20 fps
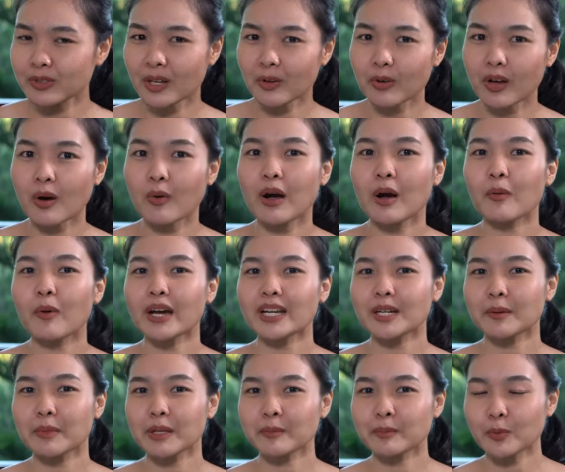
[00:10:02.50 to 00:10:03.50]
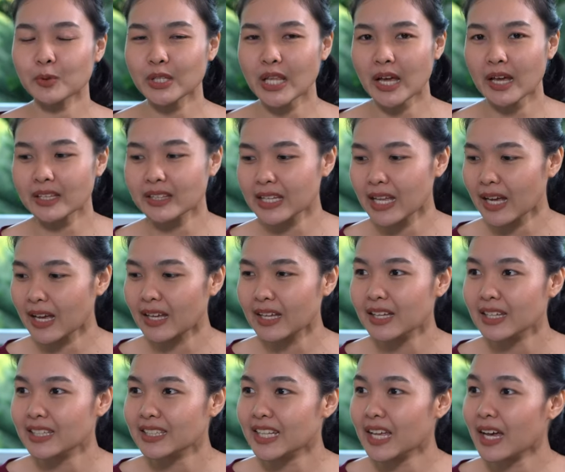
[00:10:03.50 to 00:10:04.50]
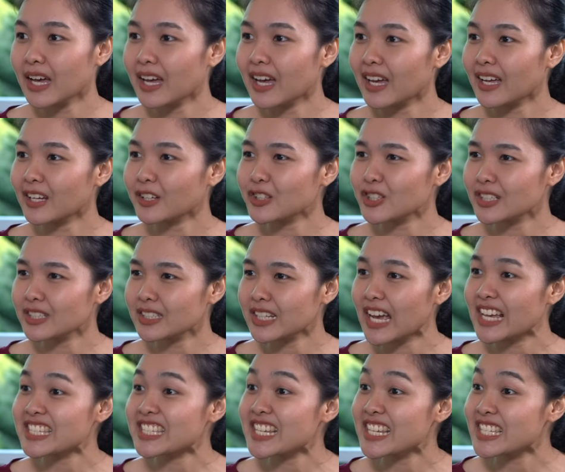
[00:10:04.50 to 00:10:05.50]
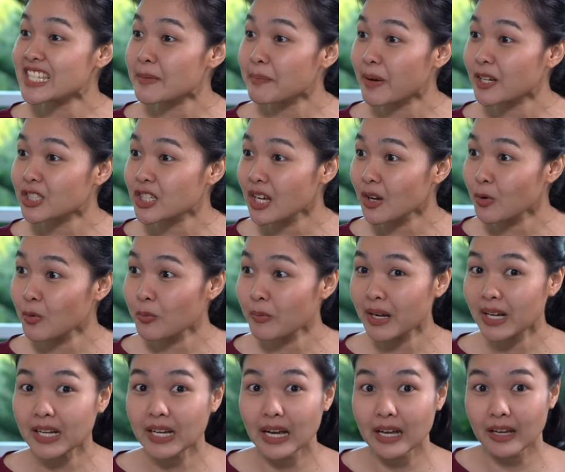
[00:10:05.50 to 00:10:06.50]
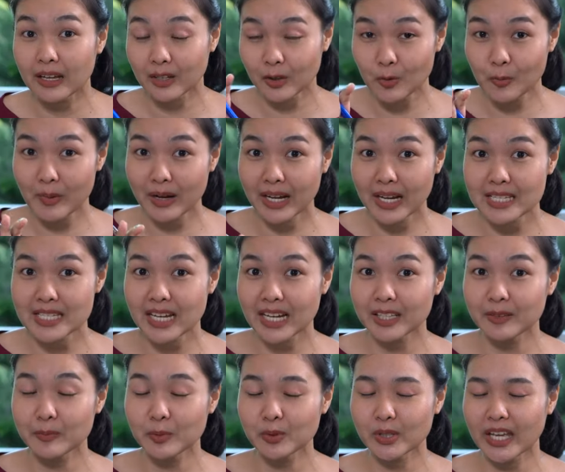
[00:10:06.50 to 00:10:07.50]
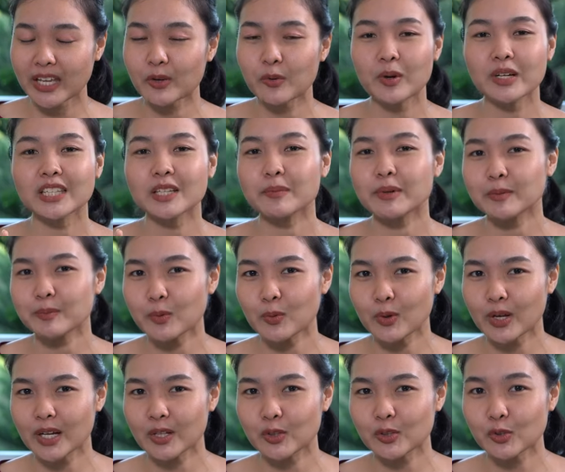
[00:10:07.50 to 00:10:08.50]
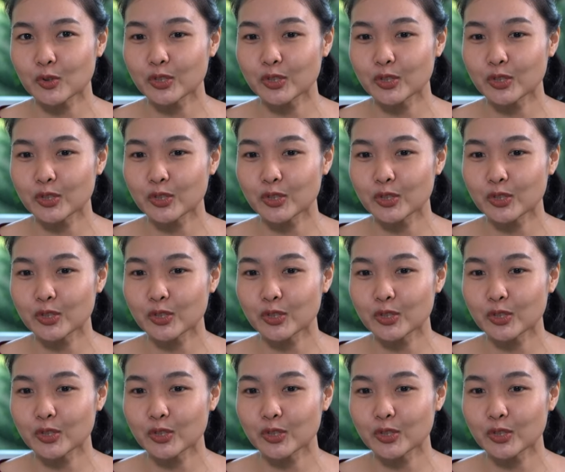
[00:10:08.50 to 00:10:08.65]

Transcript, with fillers: Nakawawa naman po na, na, na ano siya, nasisi pa siya kung, magka, kung magkasakit po tayo. Huwag naman pong ganun.